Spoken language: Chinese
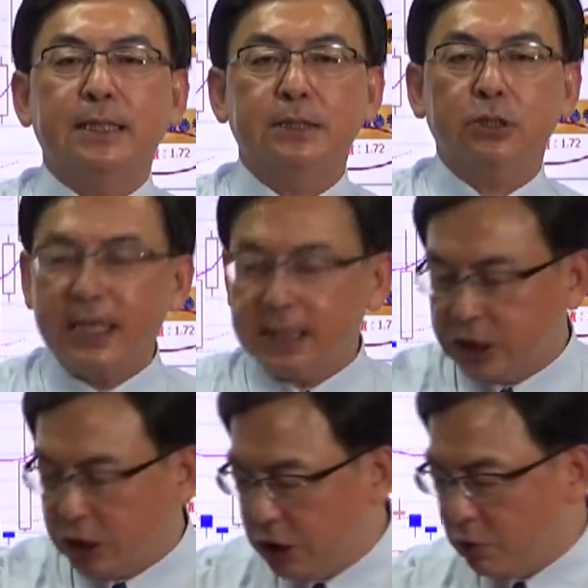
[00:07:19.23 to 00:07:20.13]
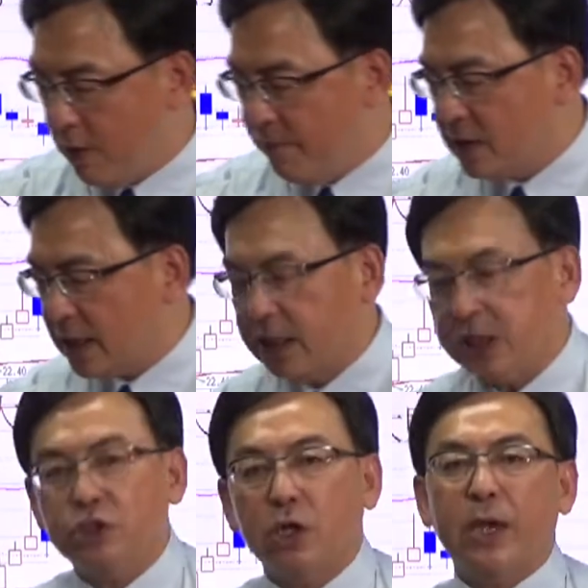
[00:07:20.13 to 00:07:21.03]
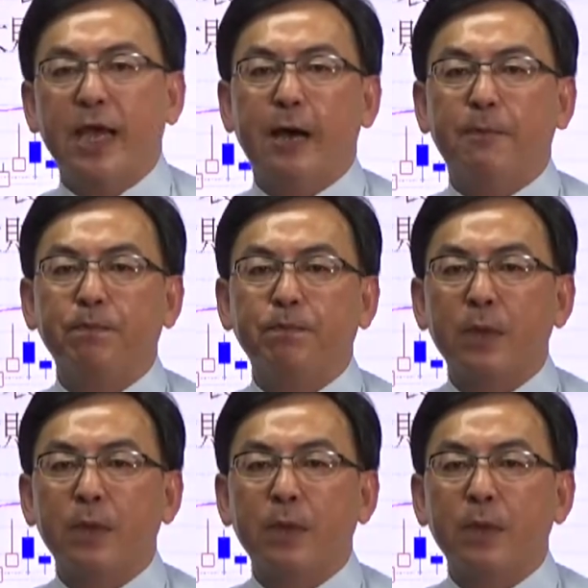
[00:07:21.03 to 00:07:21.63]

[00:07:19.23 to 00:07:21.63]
所以七月份它的营收会好。